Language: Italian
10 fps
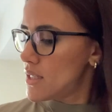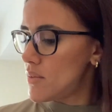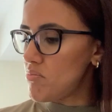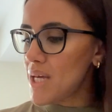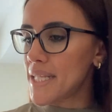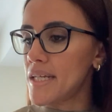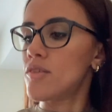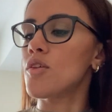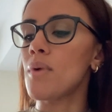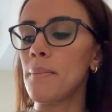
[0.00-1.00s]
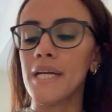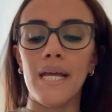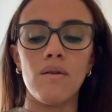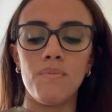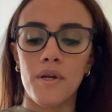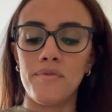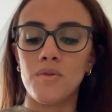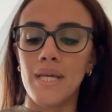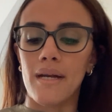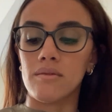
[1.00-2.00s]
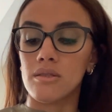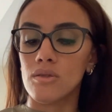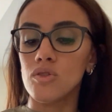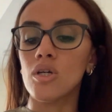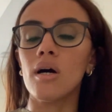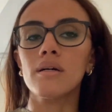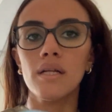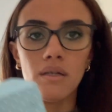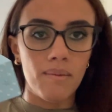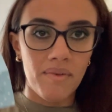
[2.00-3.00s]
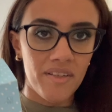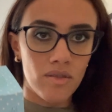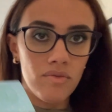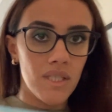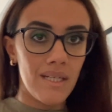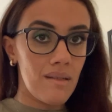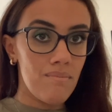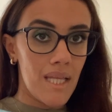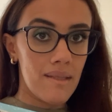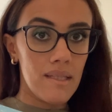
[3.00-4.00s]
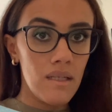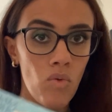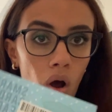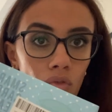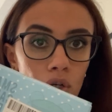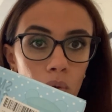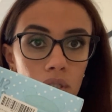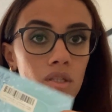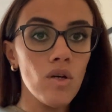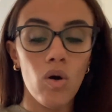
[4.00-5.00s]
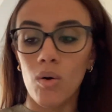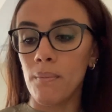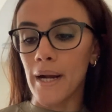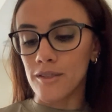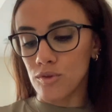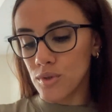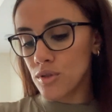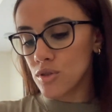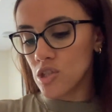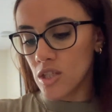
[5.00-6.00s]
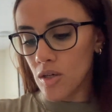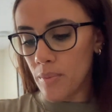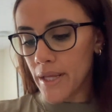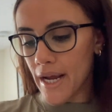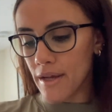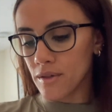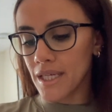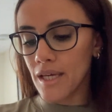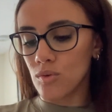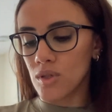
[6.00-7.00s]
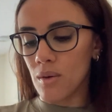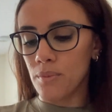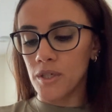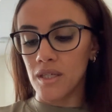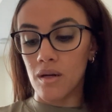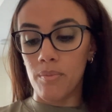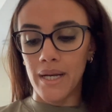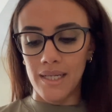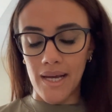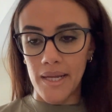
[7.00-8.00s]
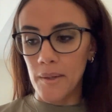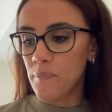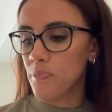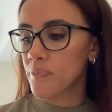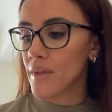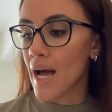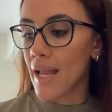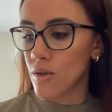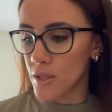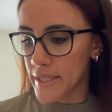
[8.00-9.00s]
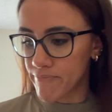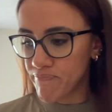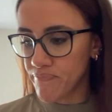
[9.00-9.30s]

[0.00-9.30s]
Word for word: mi ha detto ma perché non provi a usare questo gioco allora mi ha fatto venire in mente di nuovo e quindi ho comprato questo giochino per Aaron che aiuta un pochino a parlare allora